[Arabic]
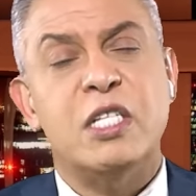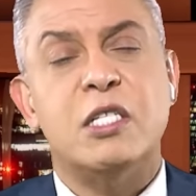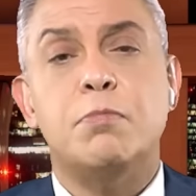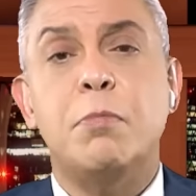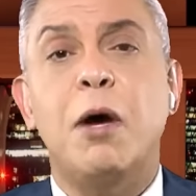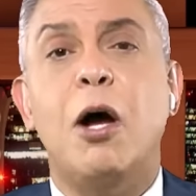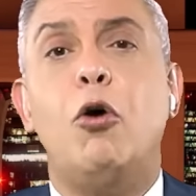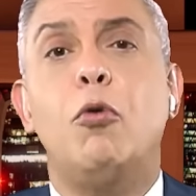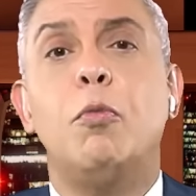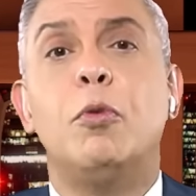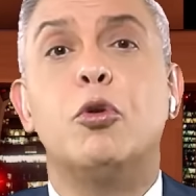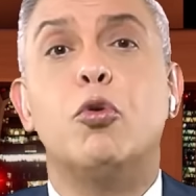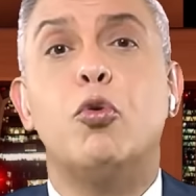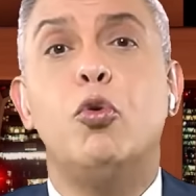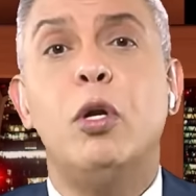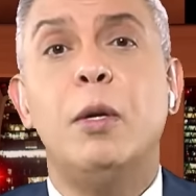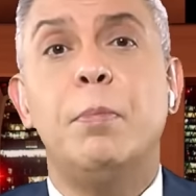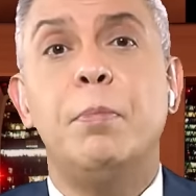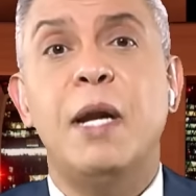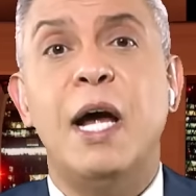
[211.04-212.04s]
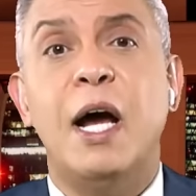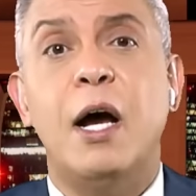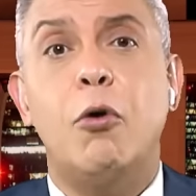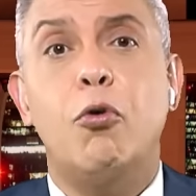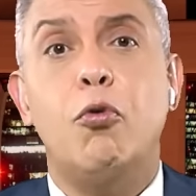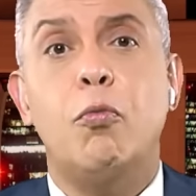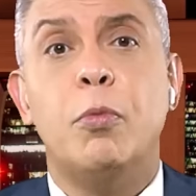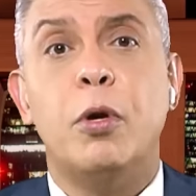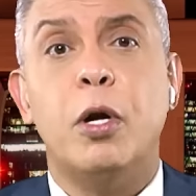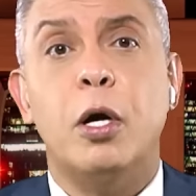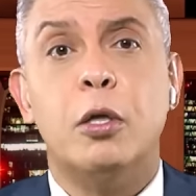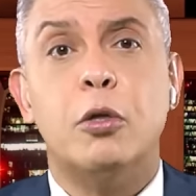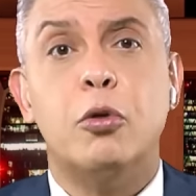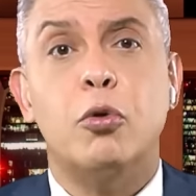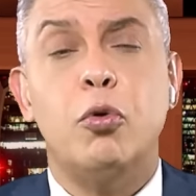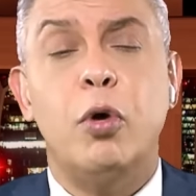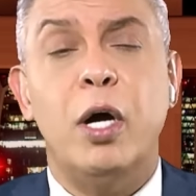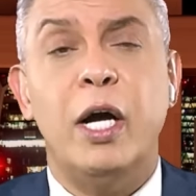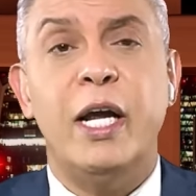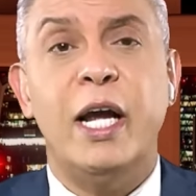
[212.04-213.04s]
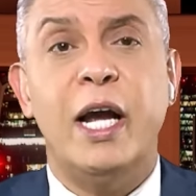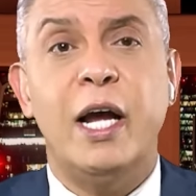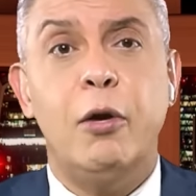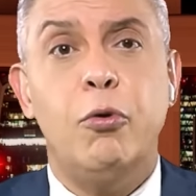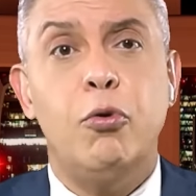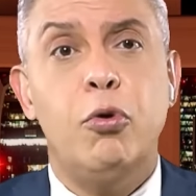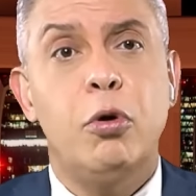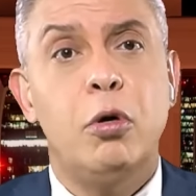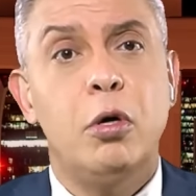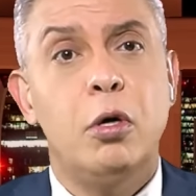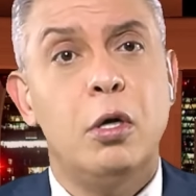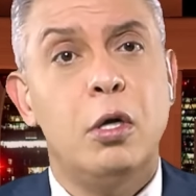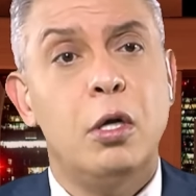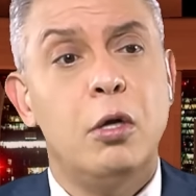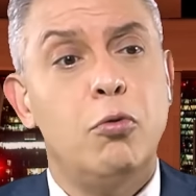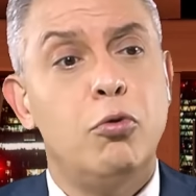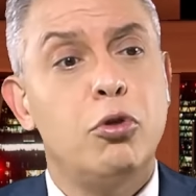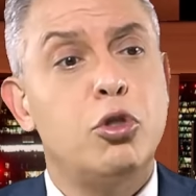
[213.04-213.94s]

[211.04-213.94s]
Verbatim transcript: ويسمحوا بدخول ابنها ومراته وعياله